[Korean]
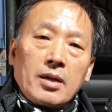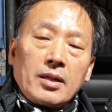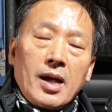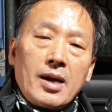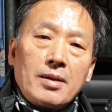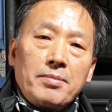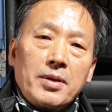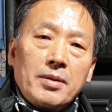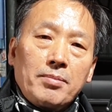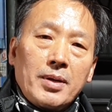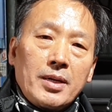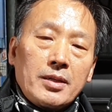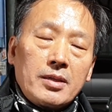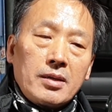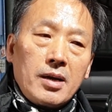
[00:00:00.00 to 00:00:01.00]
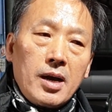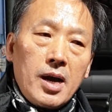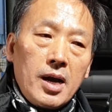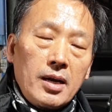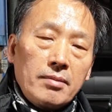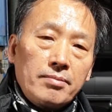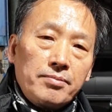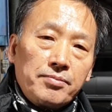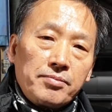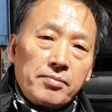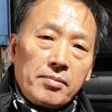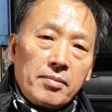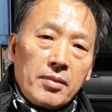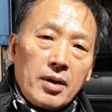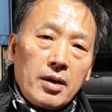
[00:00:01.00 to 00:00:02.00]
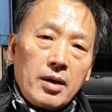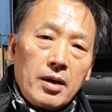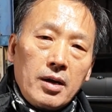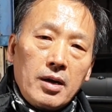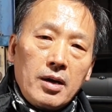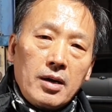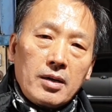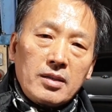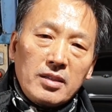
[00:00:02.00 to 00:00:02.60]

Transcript: 타이밍 벨트가 어,